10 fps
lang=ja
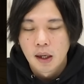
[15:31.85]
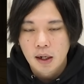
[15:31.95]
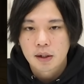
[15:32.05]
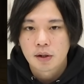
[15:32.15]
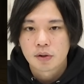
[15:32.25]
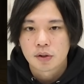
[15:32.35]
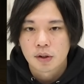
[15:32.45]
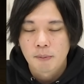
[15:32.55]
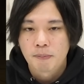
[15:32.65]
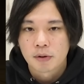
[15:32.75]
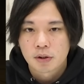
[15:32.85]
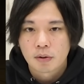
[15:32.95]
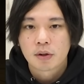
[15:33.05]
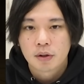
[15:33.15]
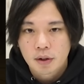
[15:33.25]
ラック90に1本して
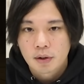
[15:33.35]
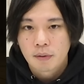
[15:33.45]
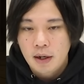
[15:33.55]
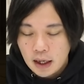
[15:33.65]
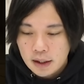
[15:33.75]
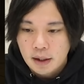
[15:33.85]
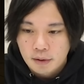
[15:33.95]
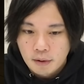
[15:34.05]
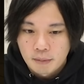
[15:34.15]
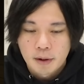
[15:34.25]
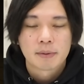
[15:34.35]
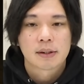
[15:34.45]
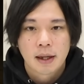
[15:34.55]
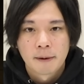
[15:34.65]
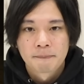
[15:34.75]
おくっていうのはありだと思いますね。